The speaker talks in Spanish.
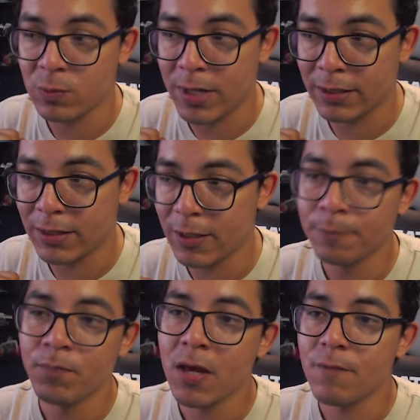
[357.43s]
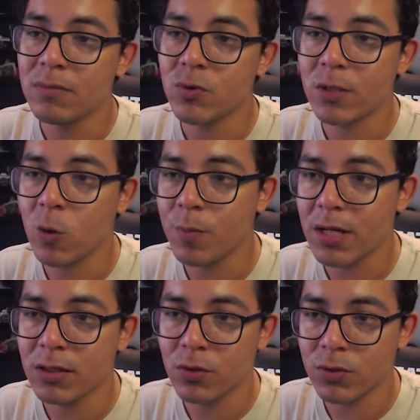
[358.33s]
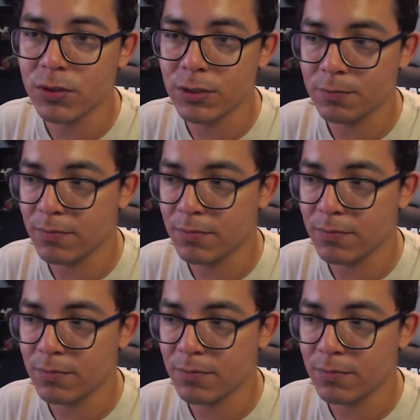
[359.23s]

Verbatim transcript: práctica. Vamos a copiar entonces